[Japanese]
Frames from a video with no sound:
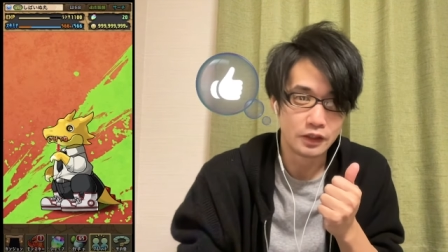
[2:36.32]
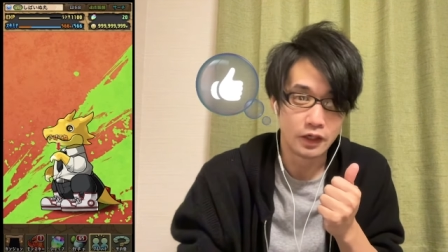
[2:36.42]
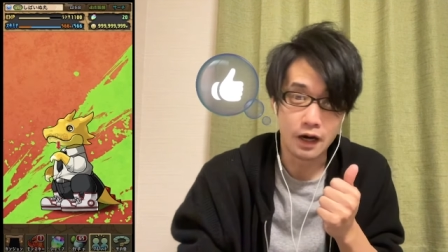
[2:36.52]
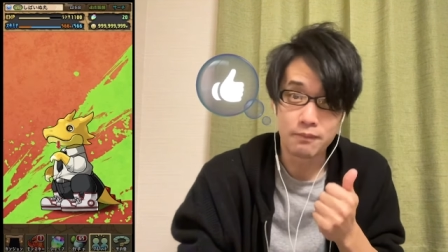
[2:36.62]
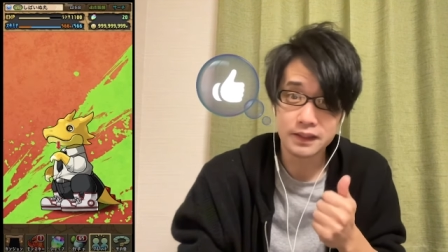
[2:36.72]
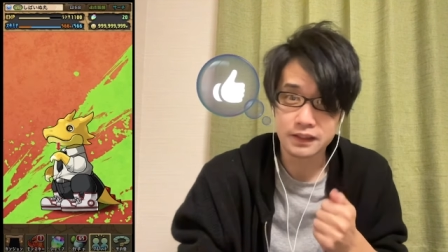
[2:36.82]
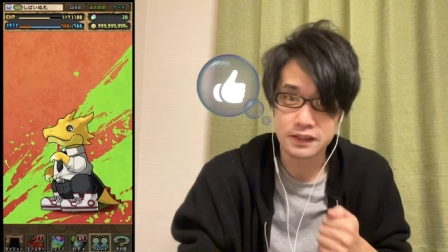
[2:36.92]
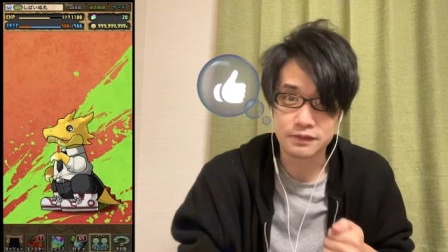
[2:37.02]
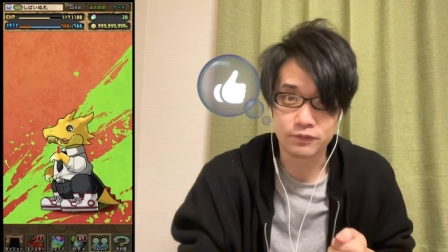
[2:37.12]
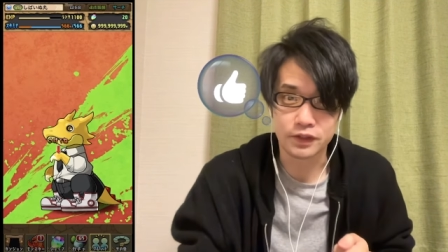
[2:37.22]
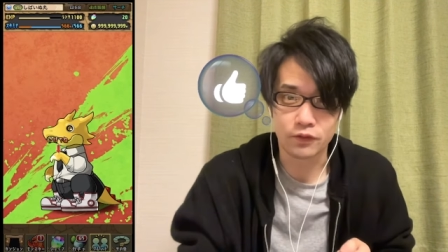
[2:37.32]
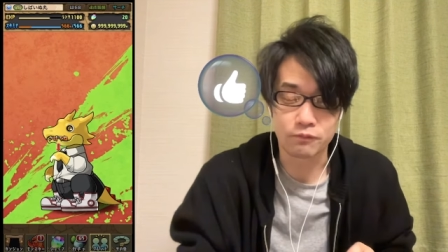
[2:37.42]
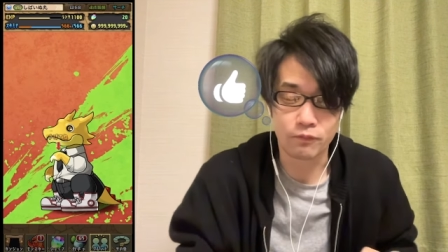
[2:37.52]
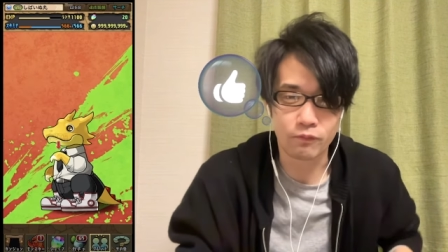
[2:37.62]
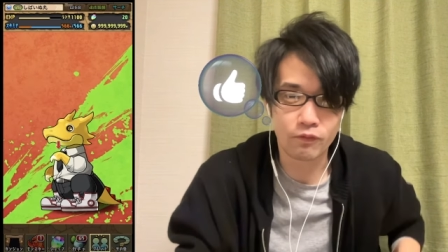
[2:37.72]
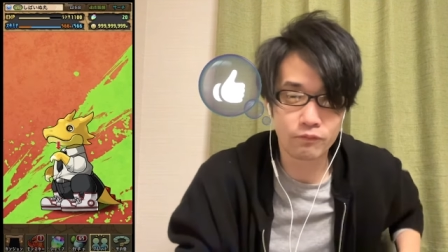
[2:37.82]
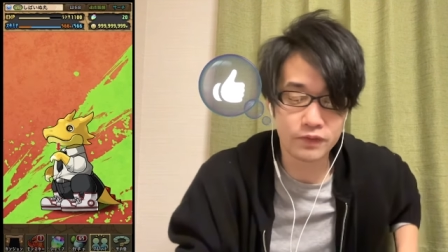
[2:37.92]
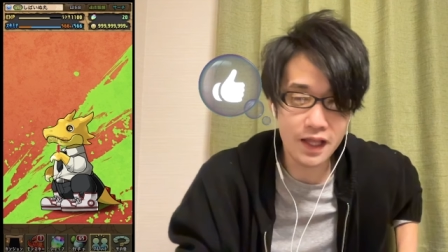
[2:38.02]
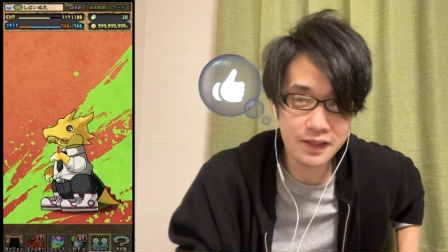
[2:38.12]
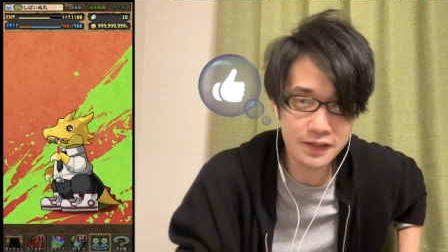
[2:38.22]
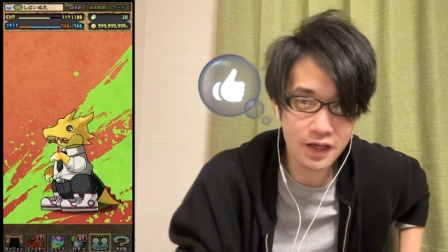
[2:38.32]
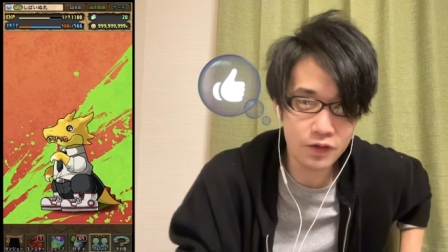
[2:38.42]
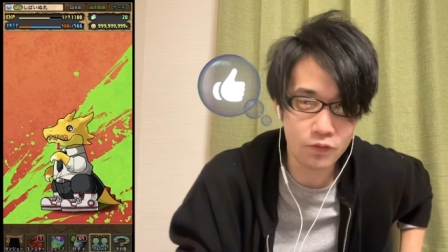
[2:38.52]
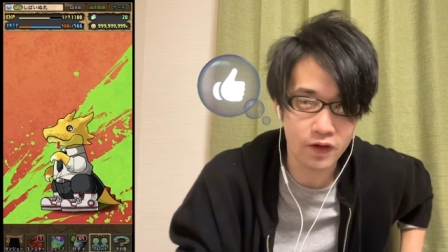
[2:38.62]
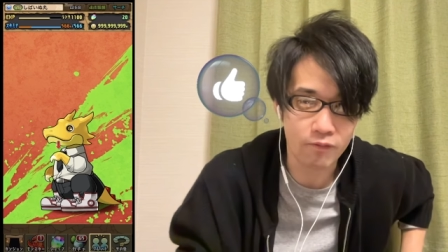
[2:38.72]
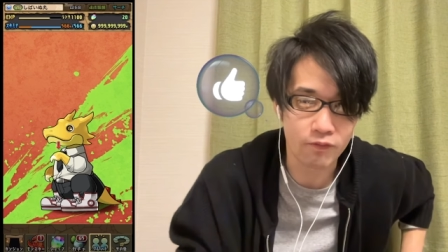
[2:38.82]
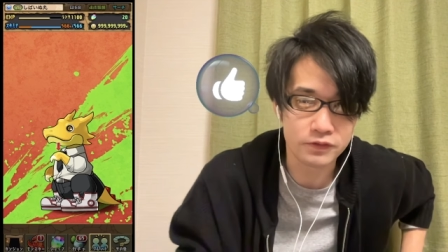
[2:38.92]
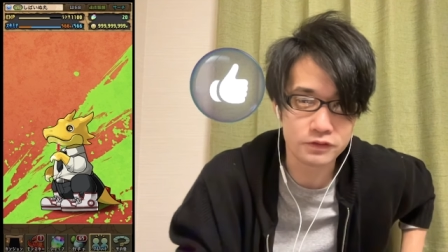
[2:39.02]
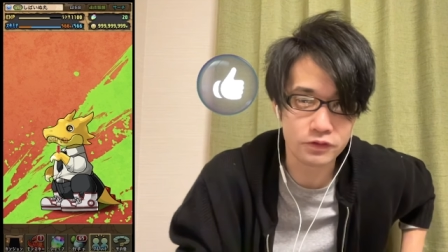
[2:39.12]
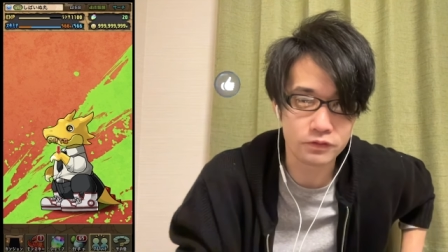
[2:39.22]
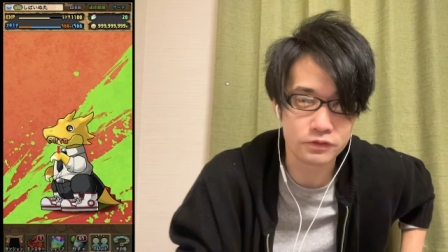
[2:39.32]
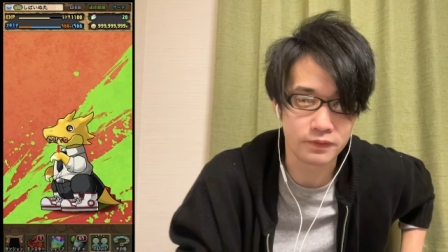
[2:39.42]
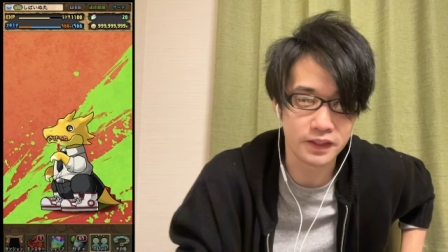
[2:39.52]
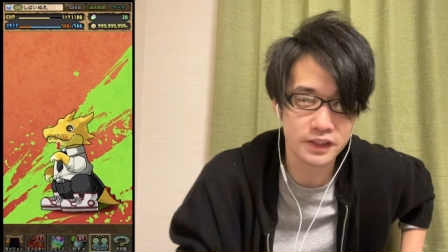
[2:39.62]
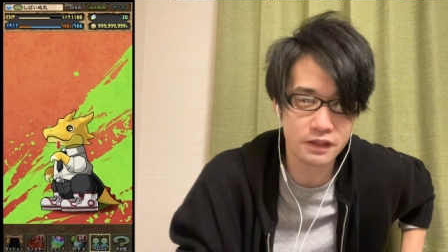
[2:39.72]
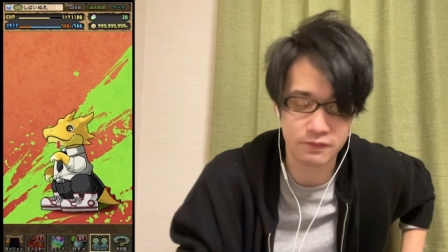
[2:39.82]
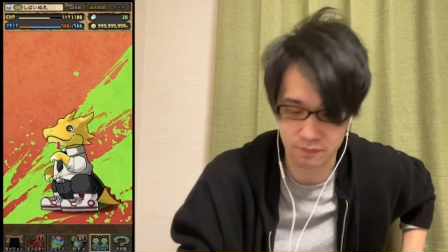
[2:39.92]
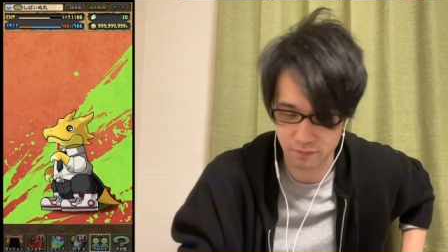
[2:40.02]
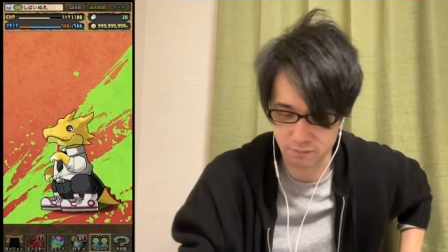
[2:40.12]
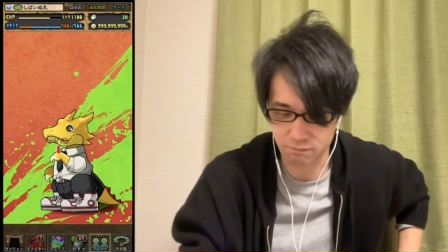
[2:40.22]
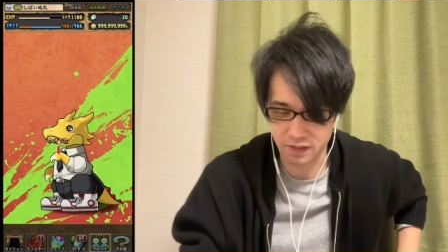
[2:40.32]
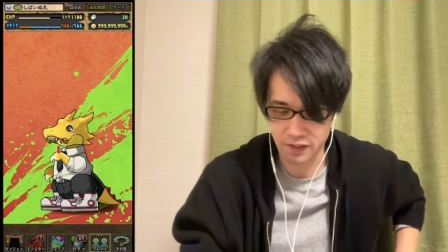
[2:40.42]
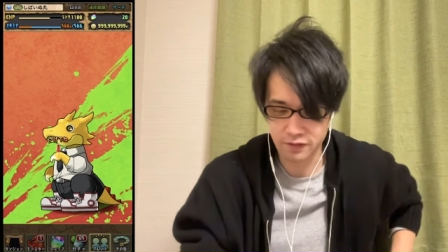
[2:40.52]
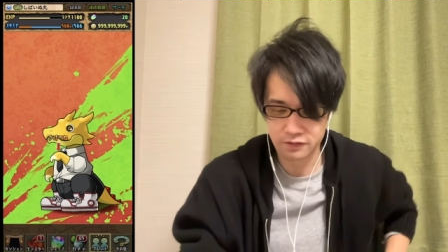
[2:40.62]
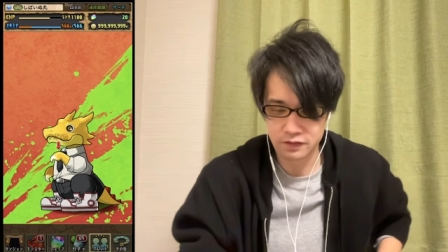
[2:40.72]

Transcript: あまた出てもったこれもうなんなんこれもうちょっとちょっと待って消えるまで待って